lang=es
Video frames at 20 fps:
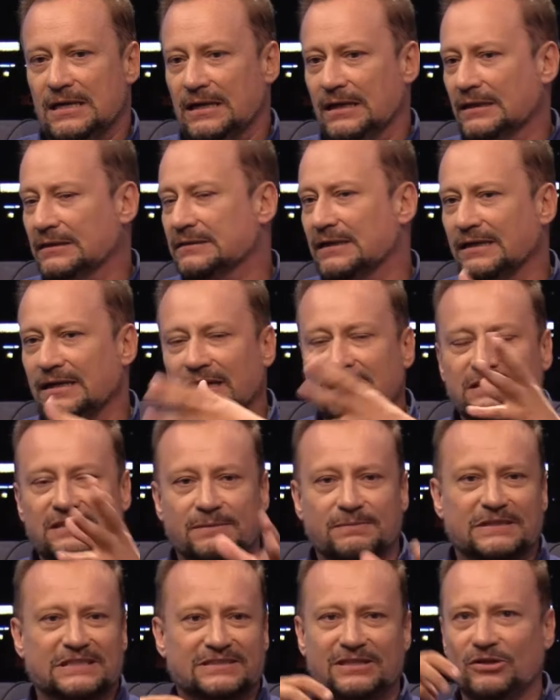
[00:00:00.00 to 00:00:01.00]
eh, tener ese
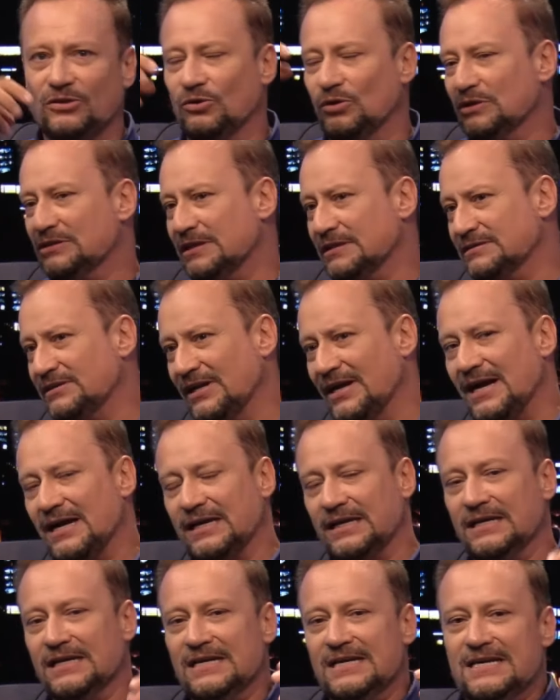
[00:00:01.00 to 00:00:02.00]
vestido, ese
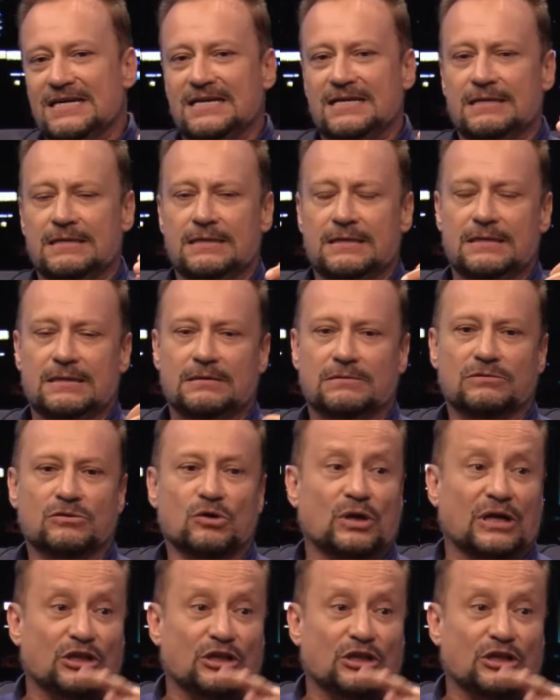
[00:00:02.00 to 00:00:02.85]
traje, eh, lo que